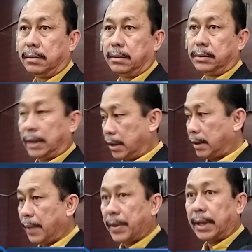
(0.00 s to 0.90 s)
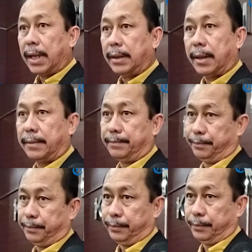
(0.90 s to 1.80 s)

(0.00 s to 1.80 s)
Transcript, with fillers: atau tujuan dari pemantauan dan penyelidikan